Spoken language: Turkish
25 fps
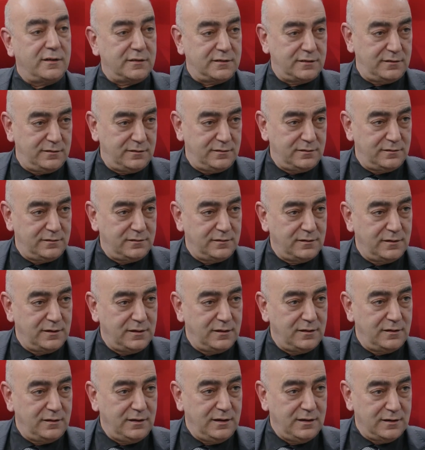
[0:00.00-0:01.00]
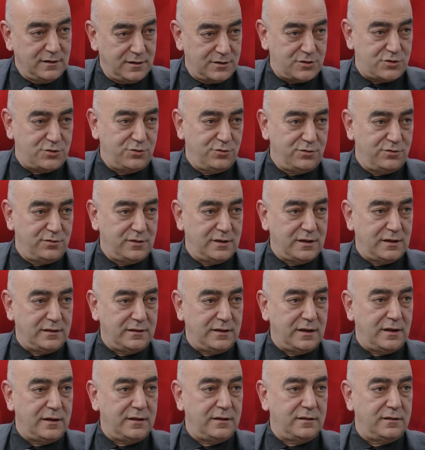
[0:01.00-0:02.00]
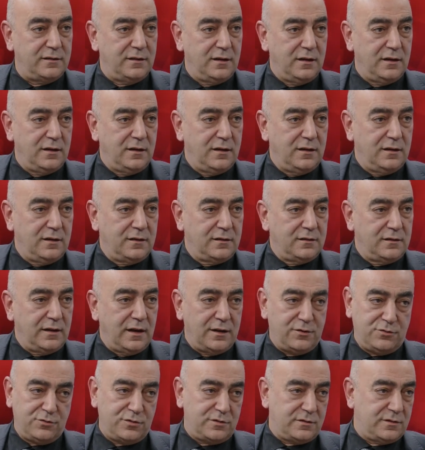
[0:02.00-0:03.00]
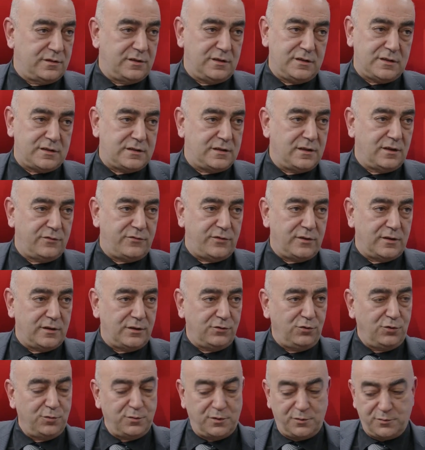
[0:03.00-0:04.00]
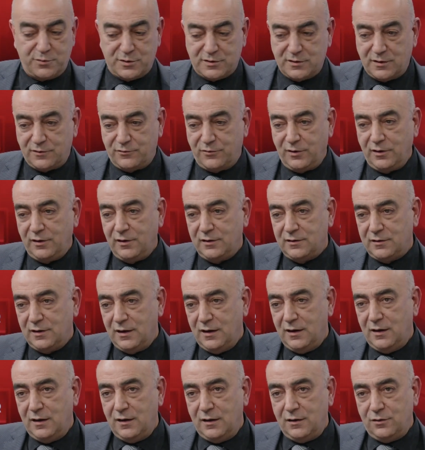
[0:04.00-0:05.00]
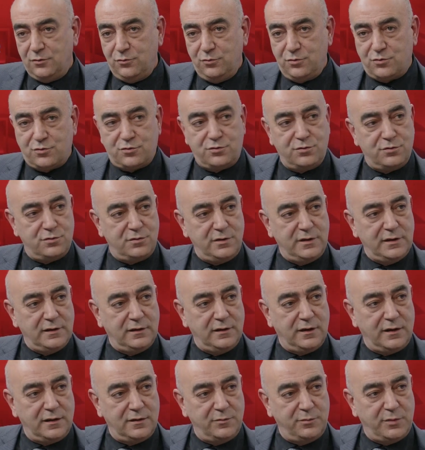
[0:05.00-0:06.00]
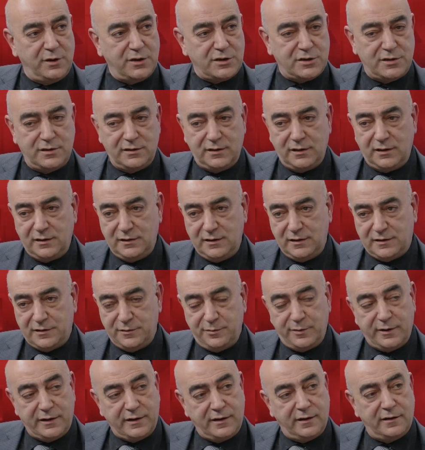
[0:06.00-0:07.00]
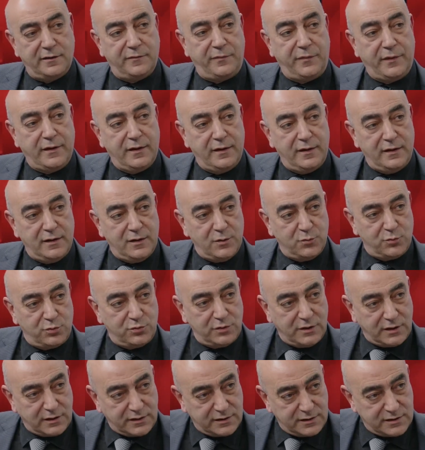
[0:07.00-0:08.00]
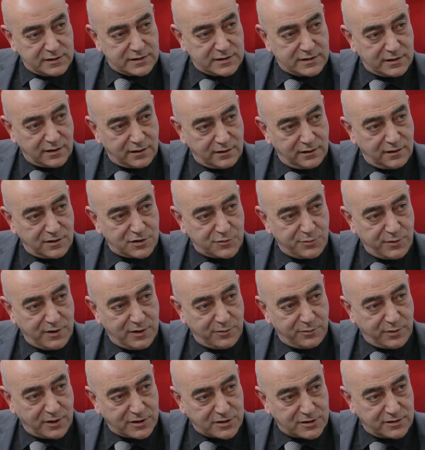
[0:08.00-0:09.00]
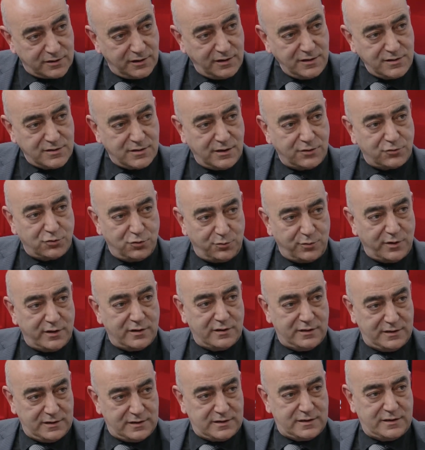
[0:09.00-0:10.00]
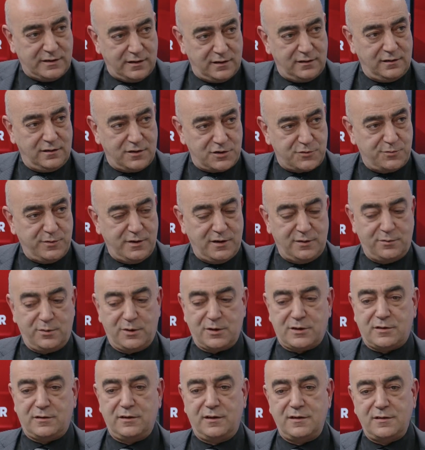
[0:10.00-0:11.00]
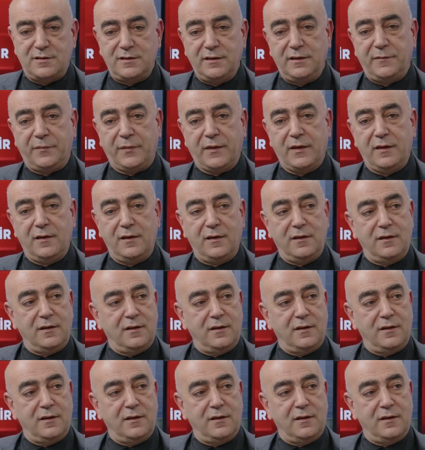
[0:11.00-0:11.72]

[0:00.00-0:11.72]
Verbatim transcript: pagan inanç yönünden. Yani evet. henüz Hristiyan falan olmamışlar. Fakat 300'lü yılların başından itibaren Bunlar Hristiyanlaşmaya başlayınca, Roma Hristiyanlaşmaya başlayınca